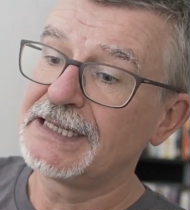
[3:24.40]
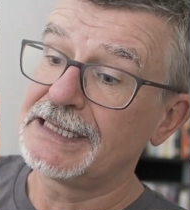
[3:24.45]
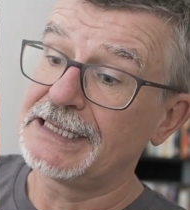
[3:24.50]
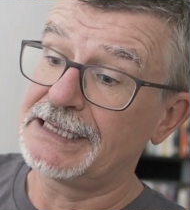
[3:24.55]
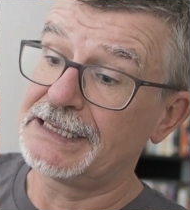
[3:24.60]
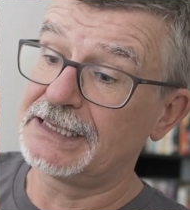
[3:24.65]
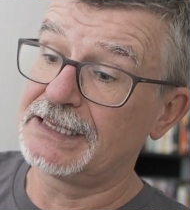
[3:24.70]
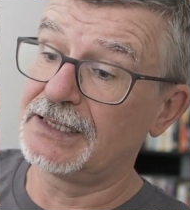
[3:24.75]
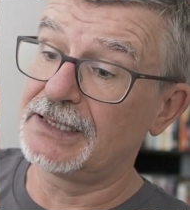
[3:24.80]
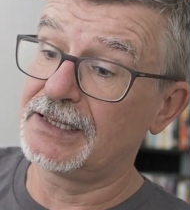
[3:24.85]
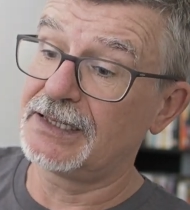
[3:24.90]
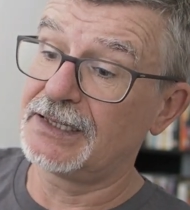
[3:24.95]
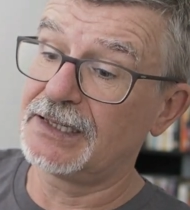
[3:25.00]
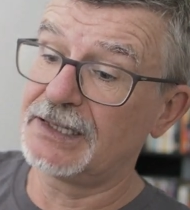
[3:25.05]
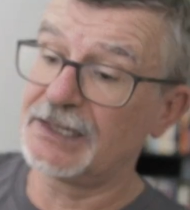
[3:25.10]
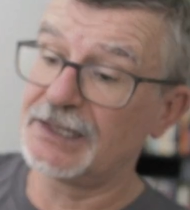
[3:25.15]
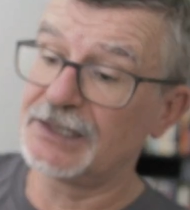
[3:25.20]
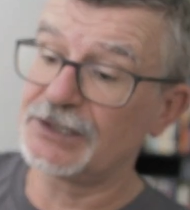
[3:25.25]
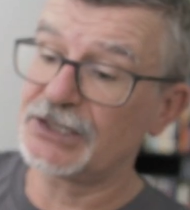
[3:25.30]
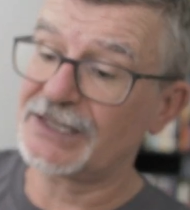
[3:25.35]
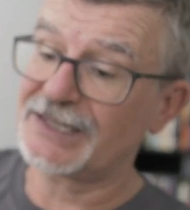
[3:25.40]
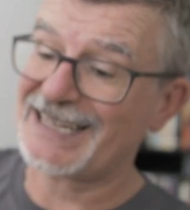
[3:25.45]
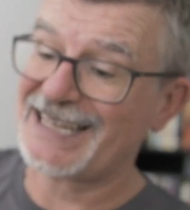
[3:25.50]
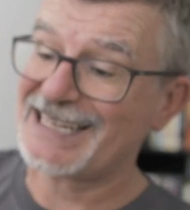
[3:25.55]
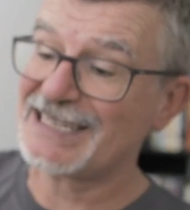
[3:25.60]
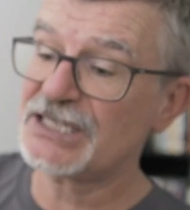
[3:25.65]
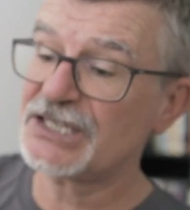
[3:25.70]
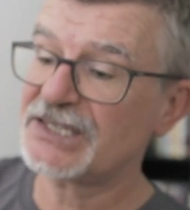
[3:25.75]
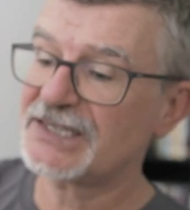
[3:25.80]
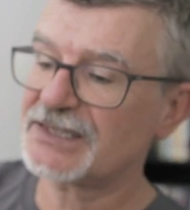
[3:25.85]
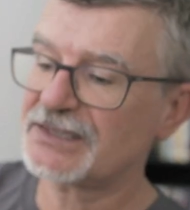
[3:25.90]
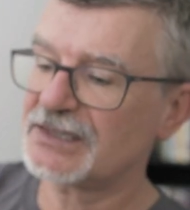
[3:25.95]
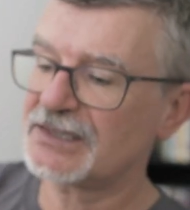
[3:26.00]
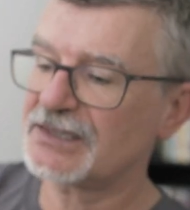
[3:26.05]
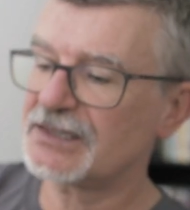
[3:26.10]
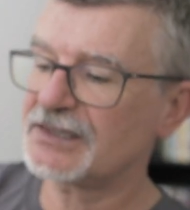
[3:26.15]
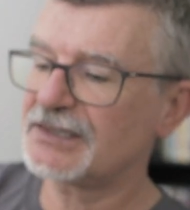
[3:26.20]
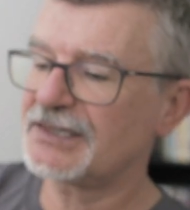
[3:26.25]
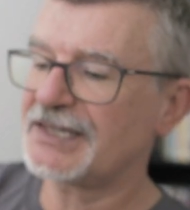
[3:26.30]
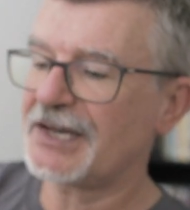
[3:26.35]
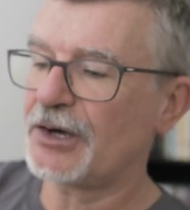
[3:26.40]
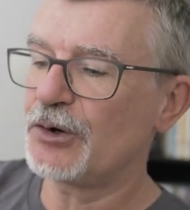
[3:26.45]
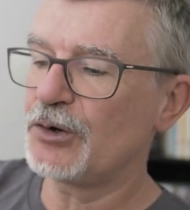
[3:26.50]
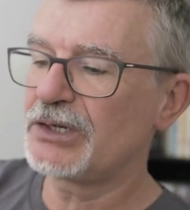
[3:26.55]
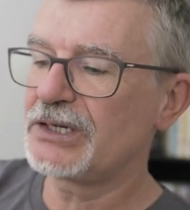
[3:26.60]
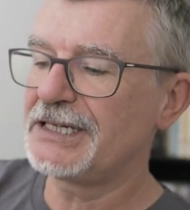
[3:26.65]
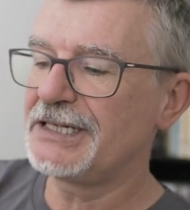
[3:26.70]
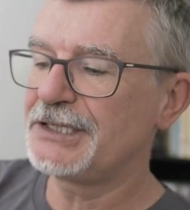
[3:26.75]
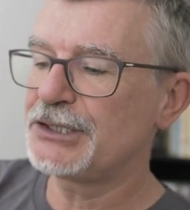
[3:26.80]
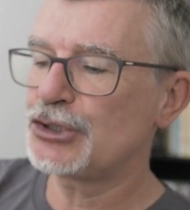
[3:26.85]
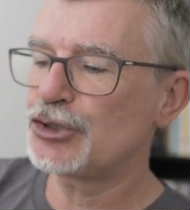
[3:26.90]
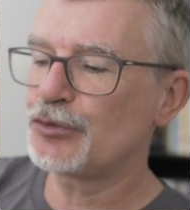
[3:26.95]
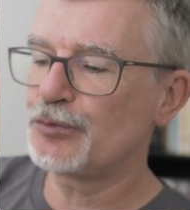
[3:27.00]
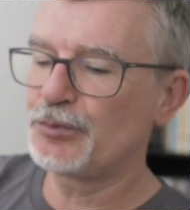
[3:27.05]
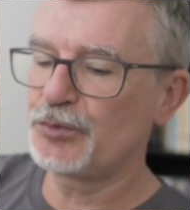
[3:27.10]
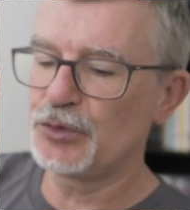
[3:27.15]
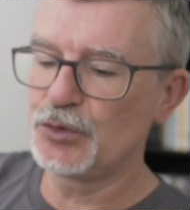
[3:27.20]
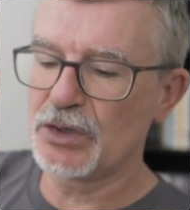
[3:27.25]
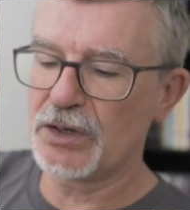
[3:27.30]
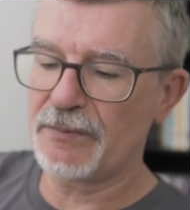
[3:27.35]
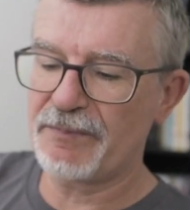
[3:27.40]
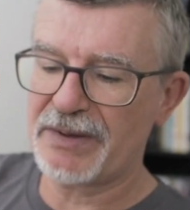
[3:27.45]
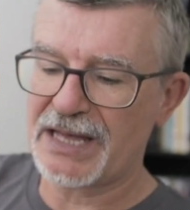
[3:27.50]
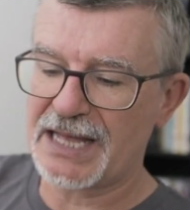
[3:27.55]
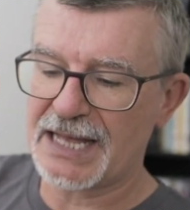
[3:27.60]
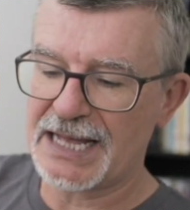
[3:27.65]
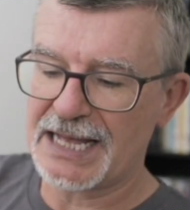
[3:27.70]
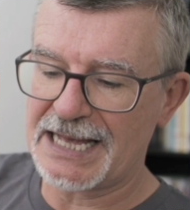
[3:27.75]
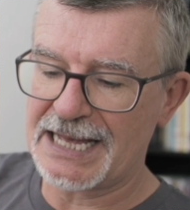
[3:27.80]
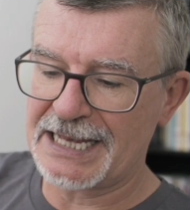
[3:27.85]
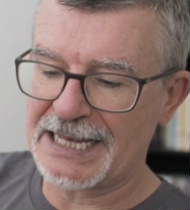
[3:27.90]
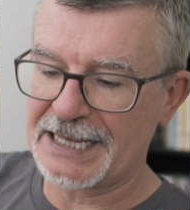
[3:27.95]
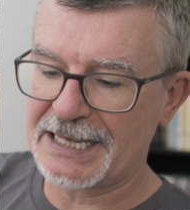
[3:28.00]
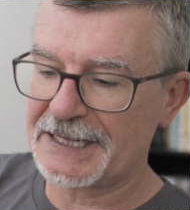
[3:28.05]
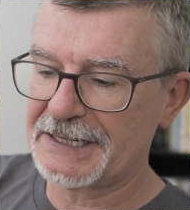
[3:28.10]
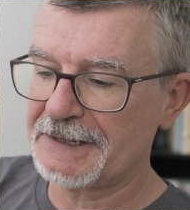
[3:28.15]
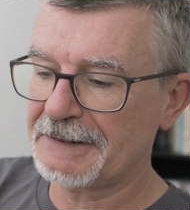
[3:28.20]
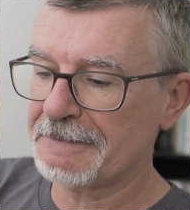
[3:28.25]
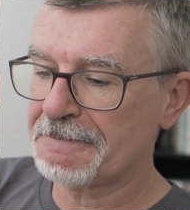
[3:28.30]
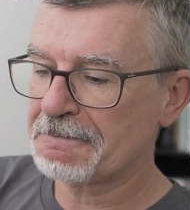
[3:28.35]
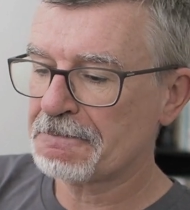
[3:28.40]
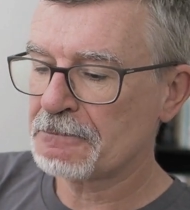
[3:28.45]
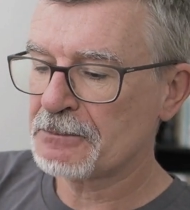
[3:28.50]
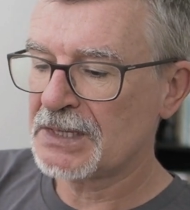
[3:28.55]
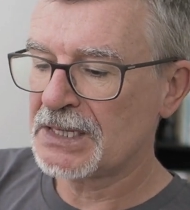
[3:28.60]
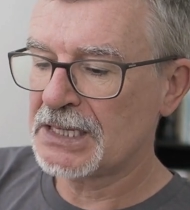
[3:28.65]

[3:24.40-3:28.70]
äh, rasten deutlich spürbar ein,